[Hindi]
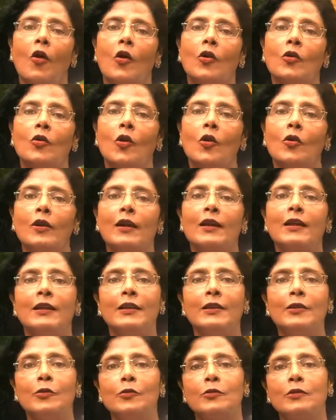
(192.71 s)
और और
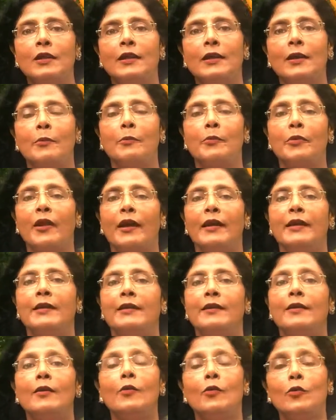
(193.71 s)
क्लीन होते ही हम
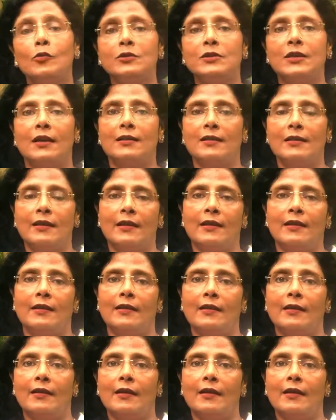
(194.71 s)
ब्राइट हो जाते हैं